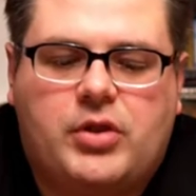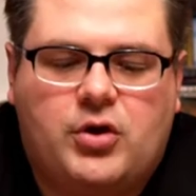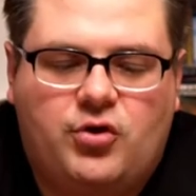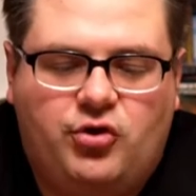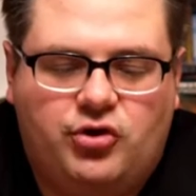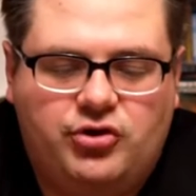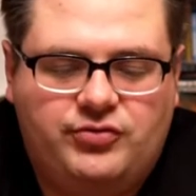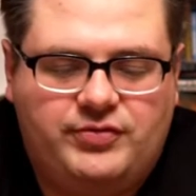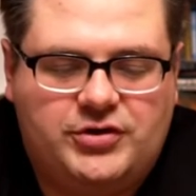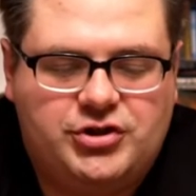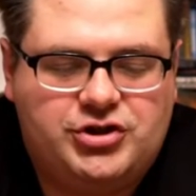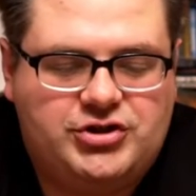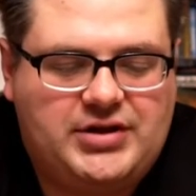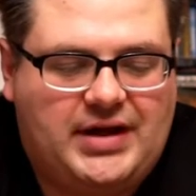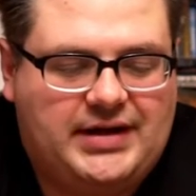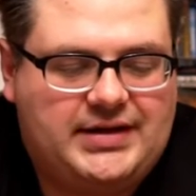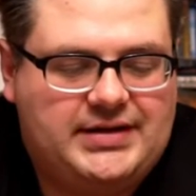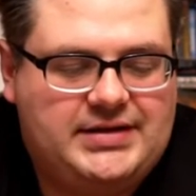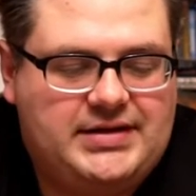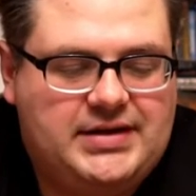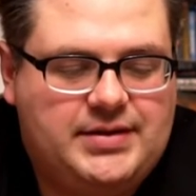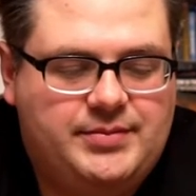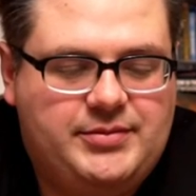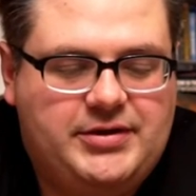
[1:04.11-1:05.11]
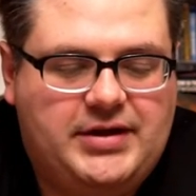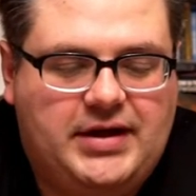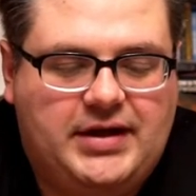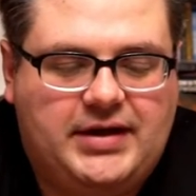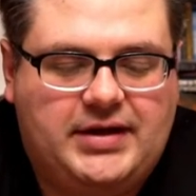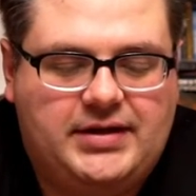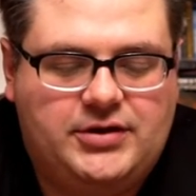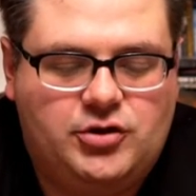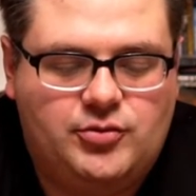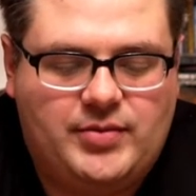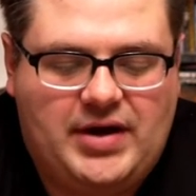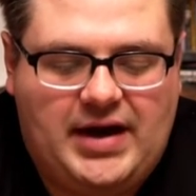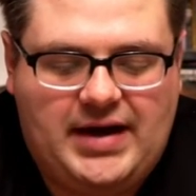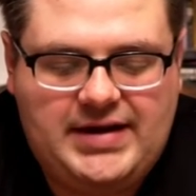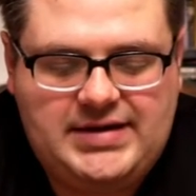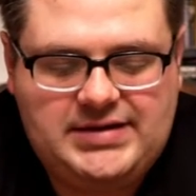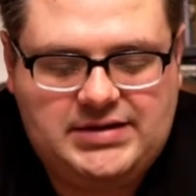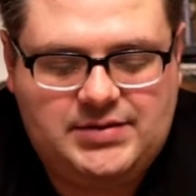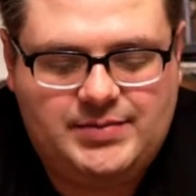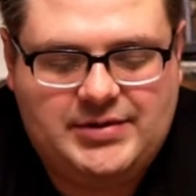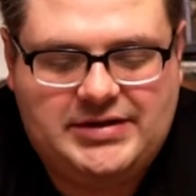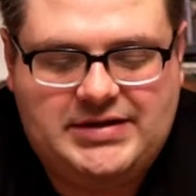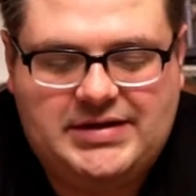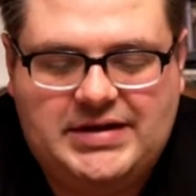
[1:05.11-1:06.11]
und wir starten hier mit der Nummer
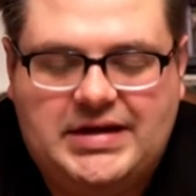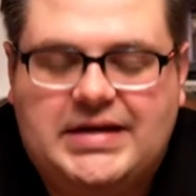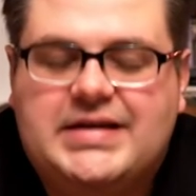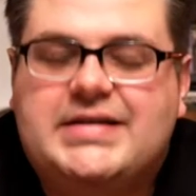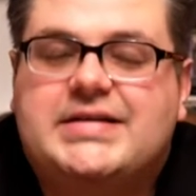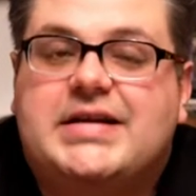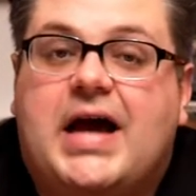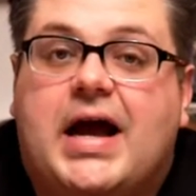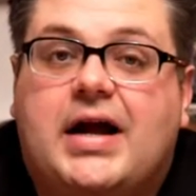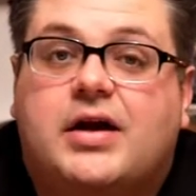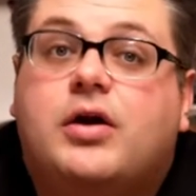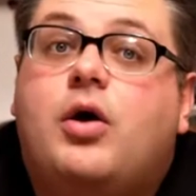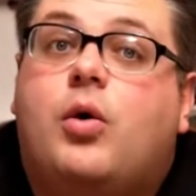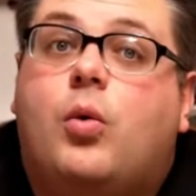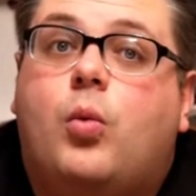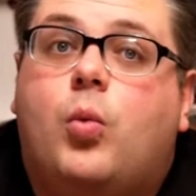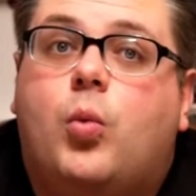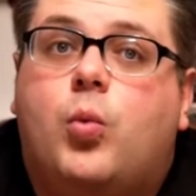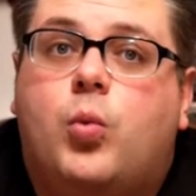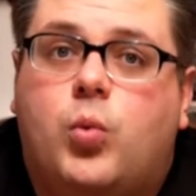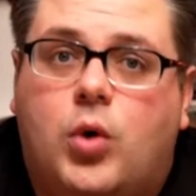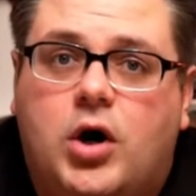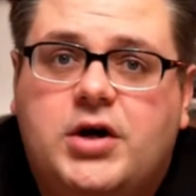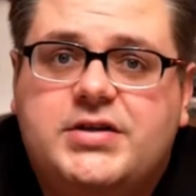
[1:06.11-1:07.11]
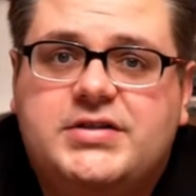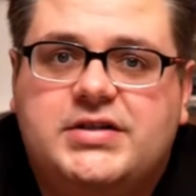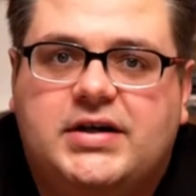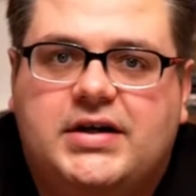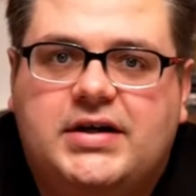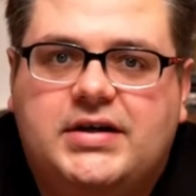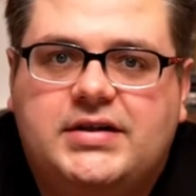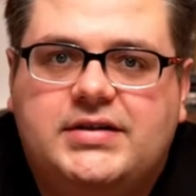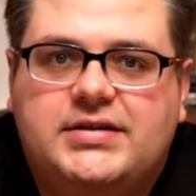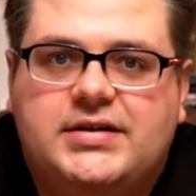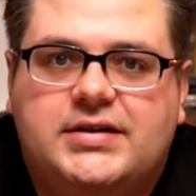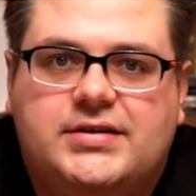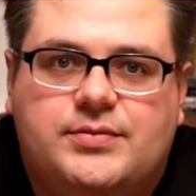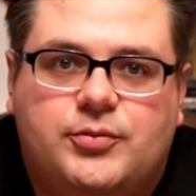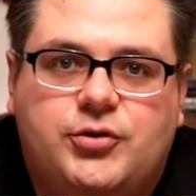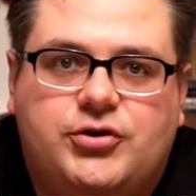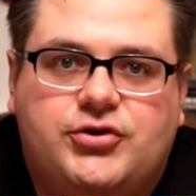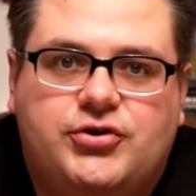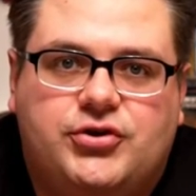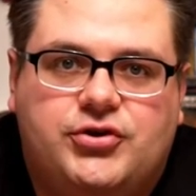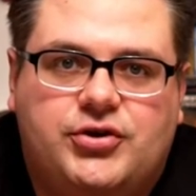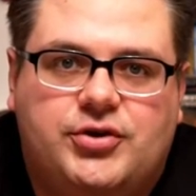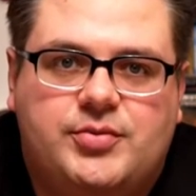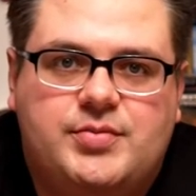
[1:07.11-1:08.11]
1 mit äh, Dark Water. Das
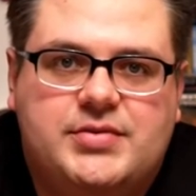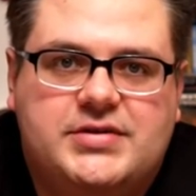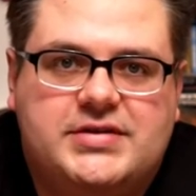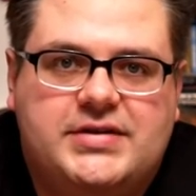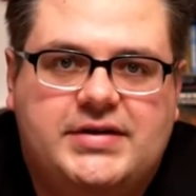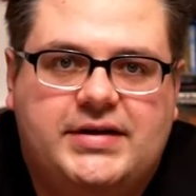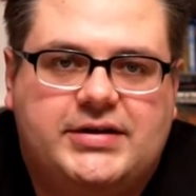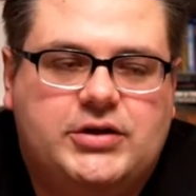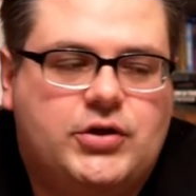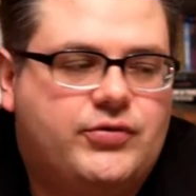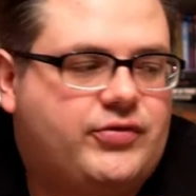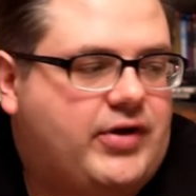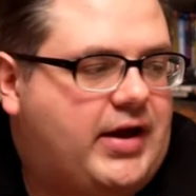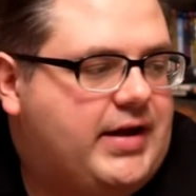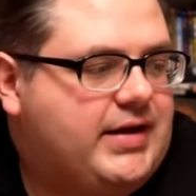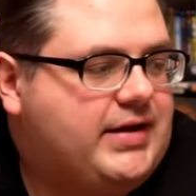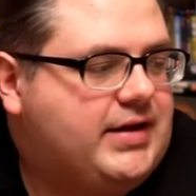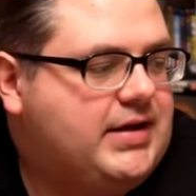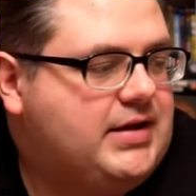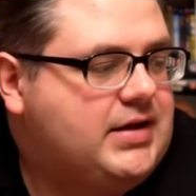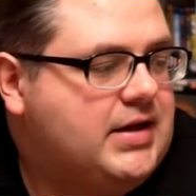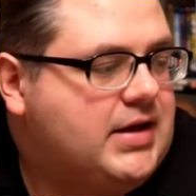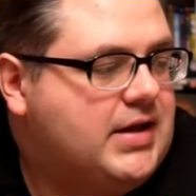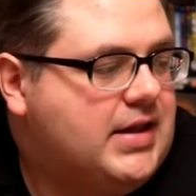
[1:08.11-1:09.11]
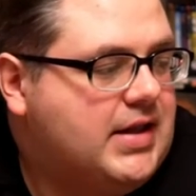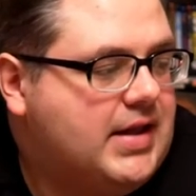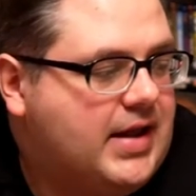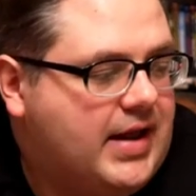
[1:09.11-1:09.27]
möchte ich heute ein bisschen näher drauf eingehen.